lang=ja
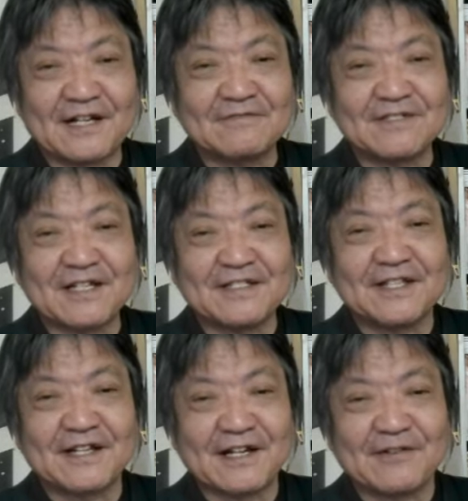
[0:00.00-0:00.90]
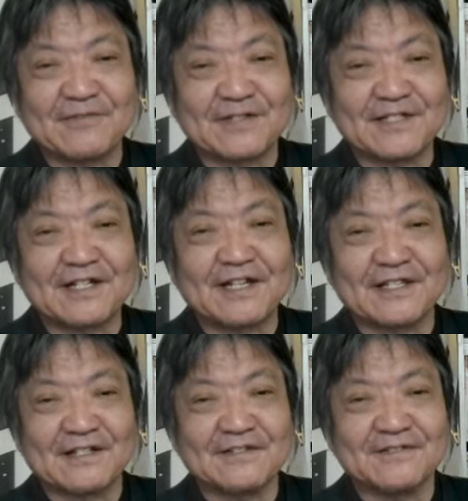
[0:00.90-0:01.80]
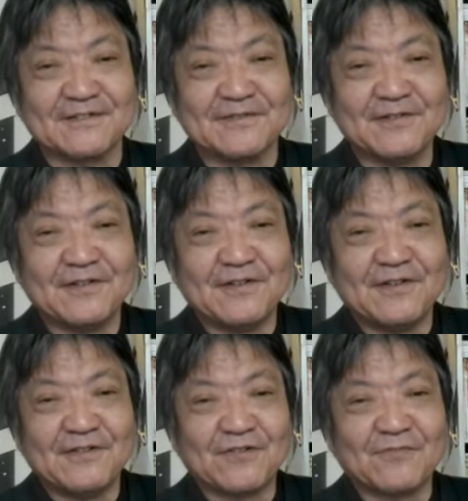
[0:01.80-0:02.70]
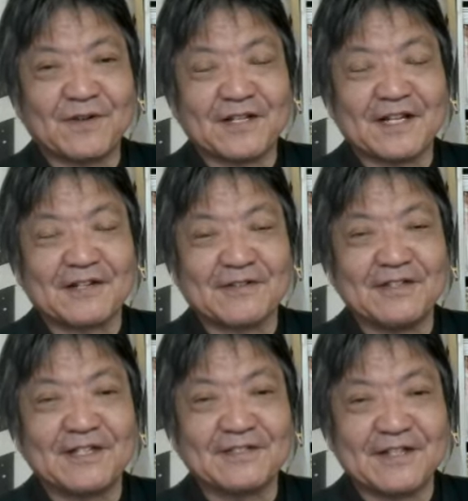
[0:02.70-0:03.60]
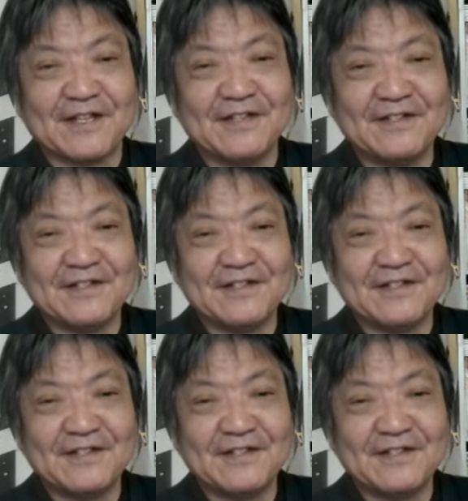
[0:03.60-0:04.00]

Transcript: 核なき世界をって叫んだんですよ。ヨーロッパかなんかの演説で。